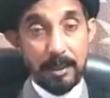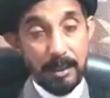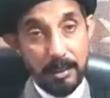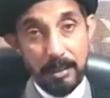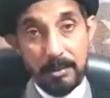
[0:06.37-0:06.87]

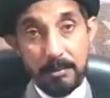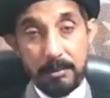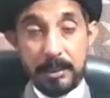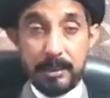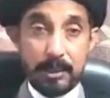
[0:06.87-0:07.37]
कल
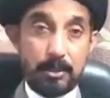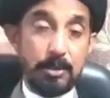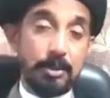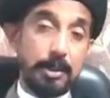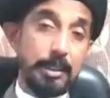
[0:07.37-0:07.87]
मेरी
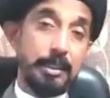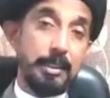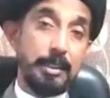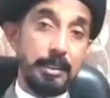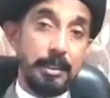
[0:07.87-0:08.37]
नज़रों से
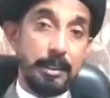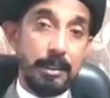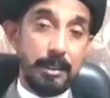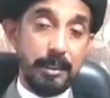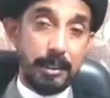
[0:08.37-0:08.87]

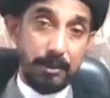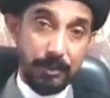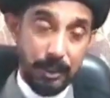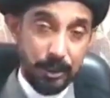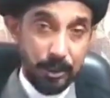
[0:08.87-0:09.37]
एक
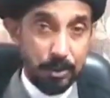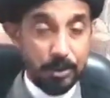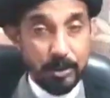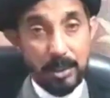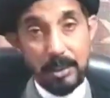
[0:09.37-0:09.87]
वीडियो
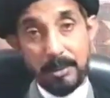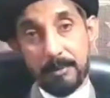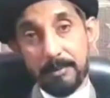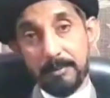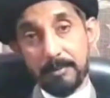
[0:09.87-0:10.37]
गुज़रा
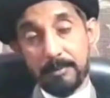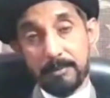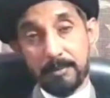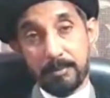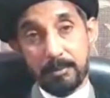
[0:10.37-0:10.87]

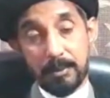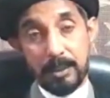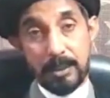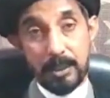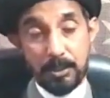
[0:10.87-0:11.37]

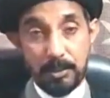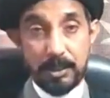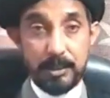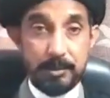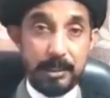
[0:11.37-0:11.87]
कि जो
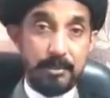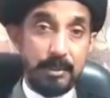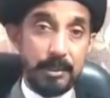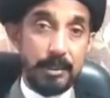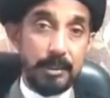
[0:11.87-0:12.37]
वसीम
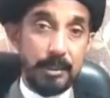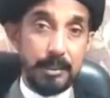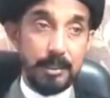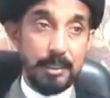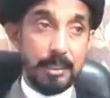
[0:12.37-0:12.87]
रिजवी
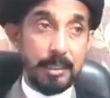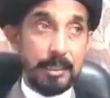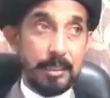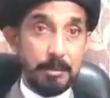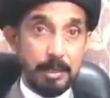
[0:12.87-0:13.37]

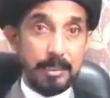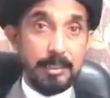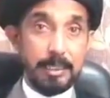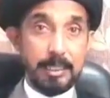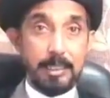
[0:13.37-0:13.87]
किसी
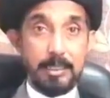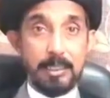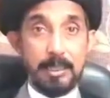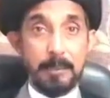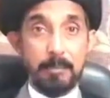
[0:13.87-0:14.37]
मंदिर गए
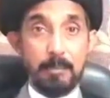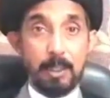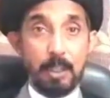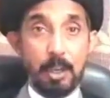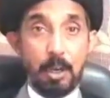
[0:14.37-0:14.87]
थे
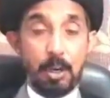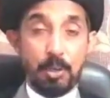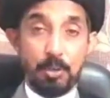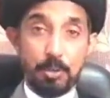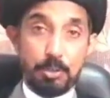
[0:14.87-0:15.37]

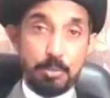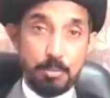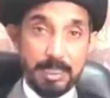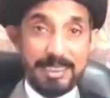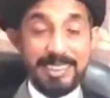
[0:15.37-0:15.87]
और उस
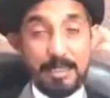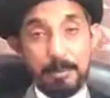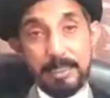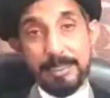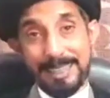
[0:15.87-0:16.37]
मंदिर
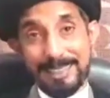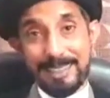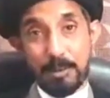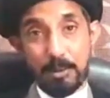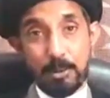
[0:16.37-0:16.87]
में
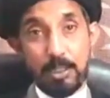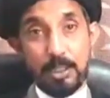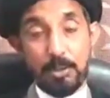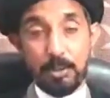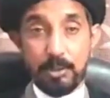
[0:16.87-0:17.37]
जाकर
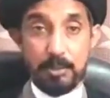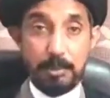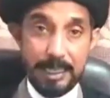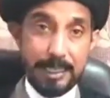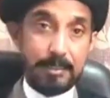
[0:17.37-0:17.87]
उन्होंने कुछ
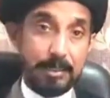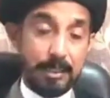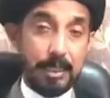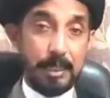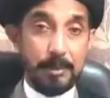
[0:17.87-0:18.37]
बयान
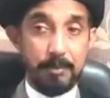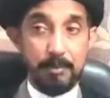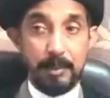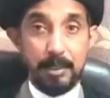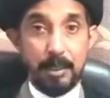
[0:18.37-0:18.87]
दिया है
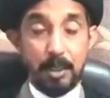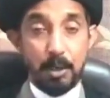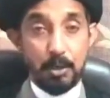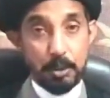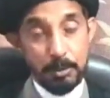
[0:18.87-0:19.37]

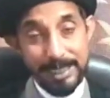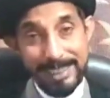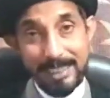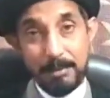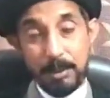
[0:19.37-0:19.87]
उस
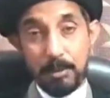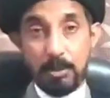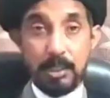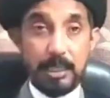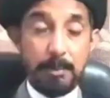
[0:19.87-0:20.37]
बयान में
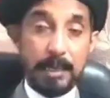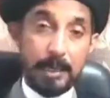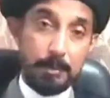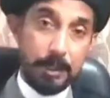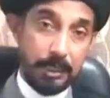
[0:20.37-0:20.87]
उन्होंने
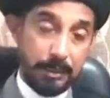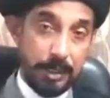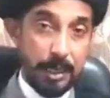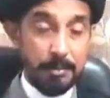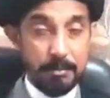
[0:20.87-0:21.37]
पैगंबर
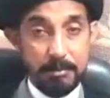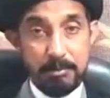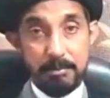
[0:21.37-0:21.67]
इस्लाम